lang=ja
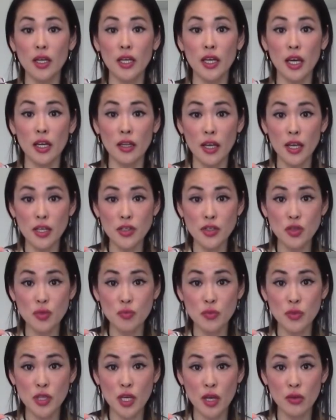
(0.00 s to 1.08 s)

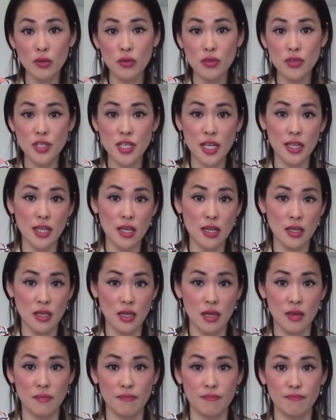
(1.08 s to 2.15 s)

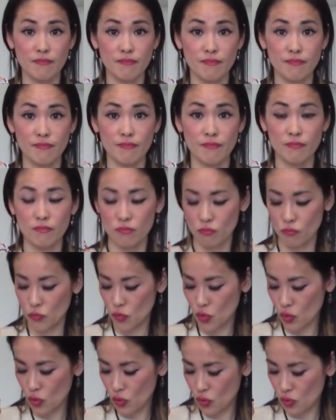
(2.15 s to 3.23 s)
ガナッシュミエル・ドシャテニエ
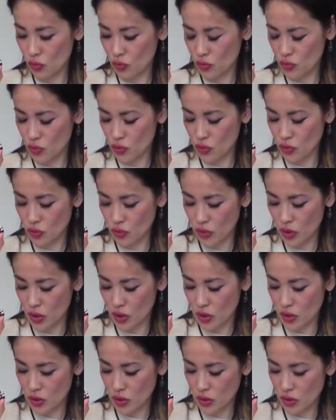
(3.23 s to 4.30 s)
という種類で
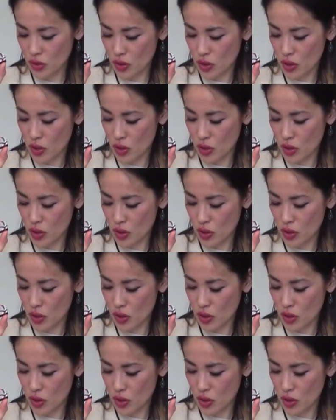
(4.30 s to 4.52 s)
す。